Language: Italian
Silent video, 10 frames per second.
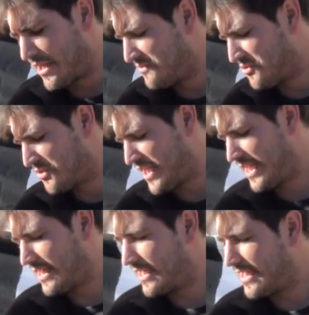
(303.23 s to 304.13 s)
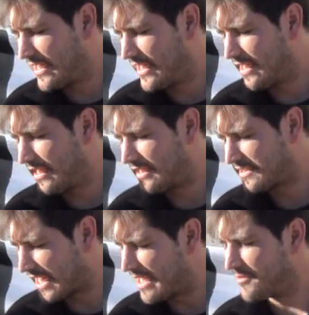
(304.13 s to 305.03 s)
Noi eh,
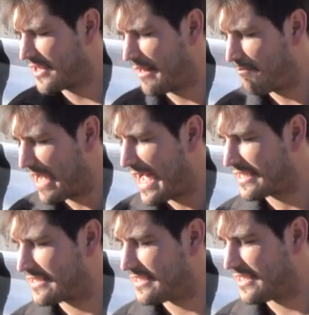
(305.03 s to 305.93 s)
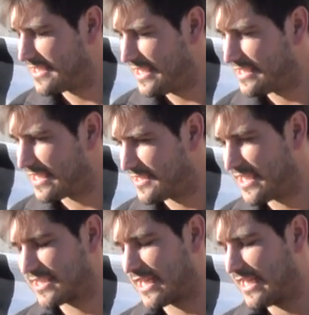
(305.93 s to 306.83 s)
saremo dalla parte dei
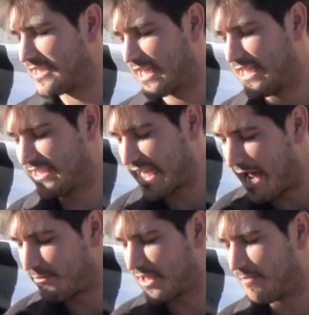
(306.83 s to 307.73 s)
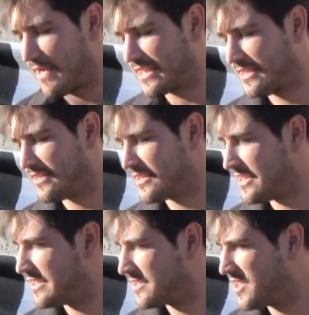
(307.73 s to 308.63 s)
sindaci e, sa- e, sa- e, siamo dalla parte dei
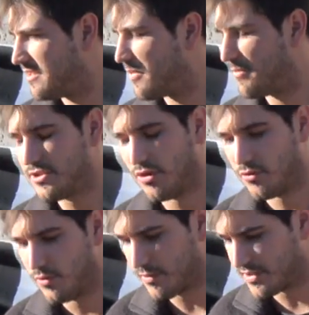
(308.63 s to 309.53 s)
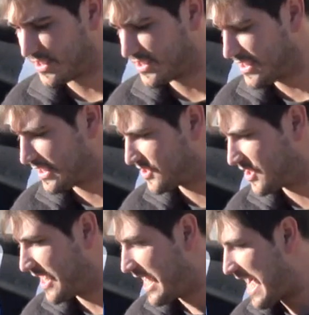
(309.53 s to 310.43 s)
sindaci nel momento in cui questi
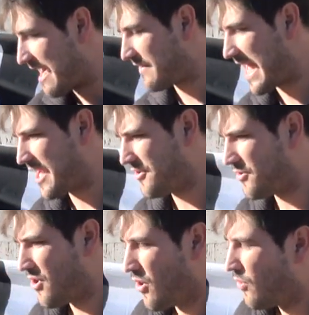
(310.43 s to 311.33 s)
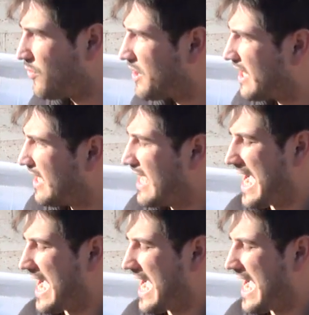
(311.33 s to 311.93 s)
sindaci avranno un